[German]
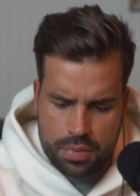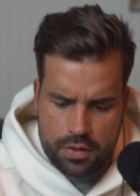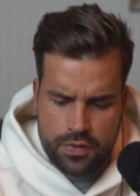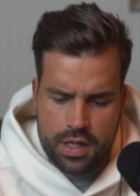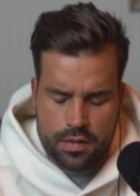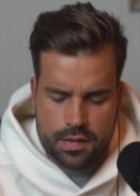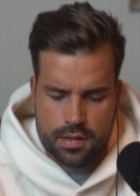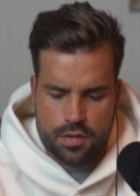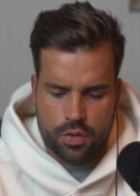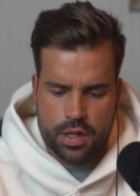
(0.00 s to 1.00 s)
P4 ist
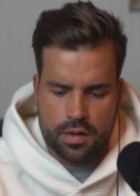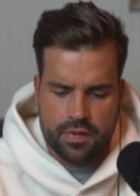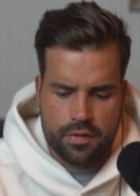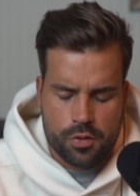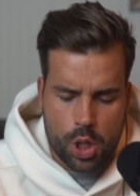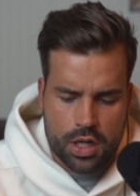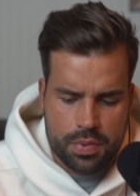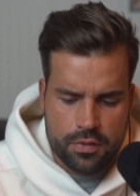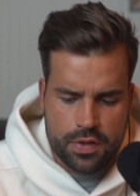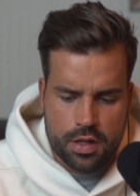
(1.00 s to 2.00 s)
das. Okay, dann werden wir wahrscheinlich
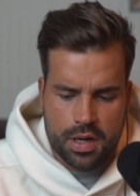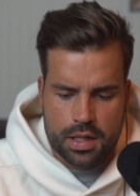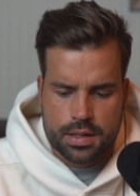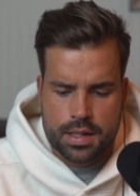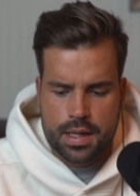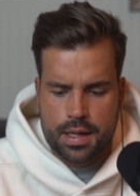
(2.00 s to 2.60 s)
P4 machen.